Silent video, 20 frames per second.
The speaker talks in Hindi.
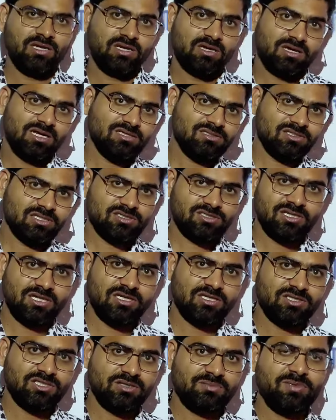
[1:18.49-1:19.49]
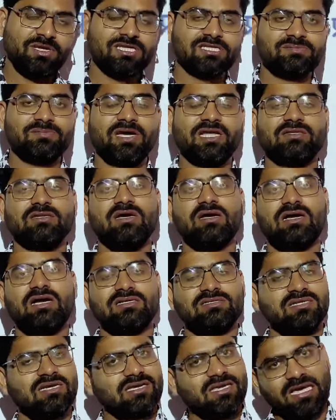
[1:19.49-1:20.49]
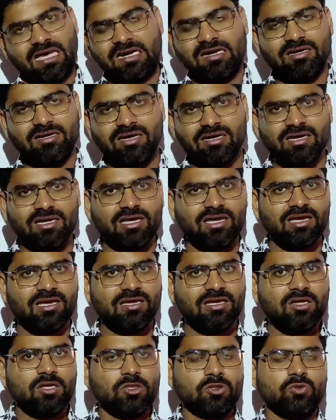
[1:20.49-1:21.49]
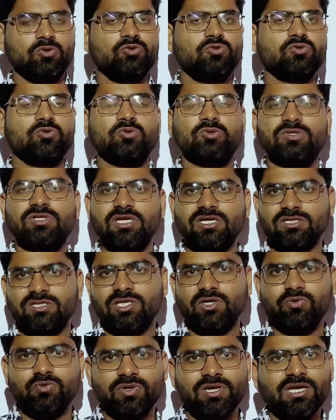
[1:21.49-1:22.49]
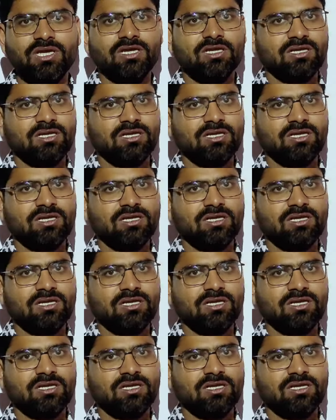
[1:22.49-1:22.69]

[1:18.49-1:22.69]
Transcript: नई शिक्षा नीति में इस बात का खासा ख्याल रखा गया है तो उसको देखते हुए